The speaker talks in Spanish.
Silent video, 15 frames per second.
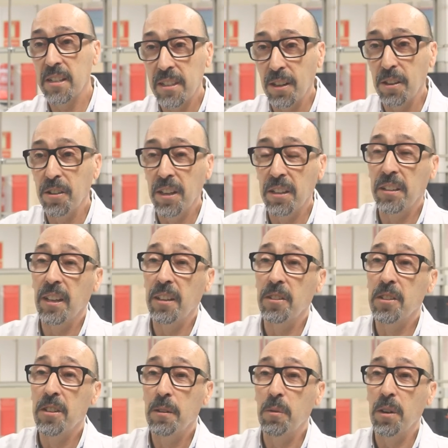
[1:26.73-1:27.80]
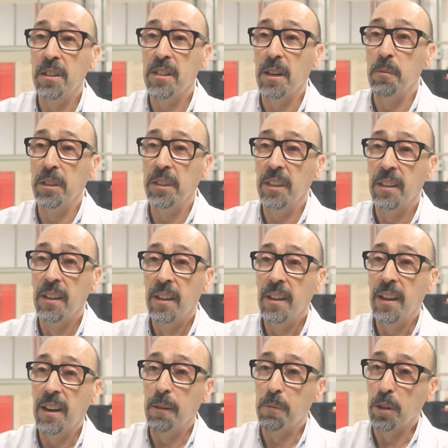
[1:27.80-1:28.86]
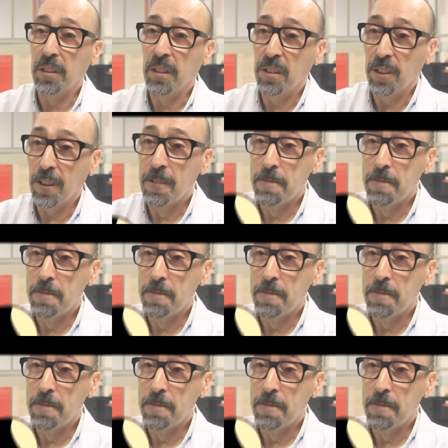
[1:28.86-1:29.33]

estén orientados precisamente a la protección.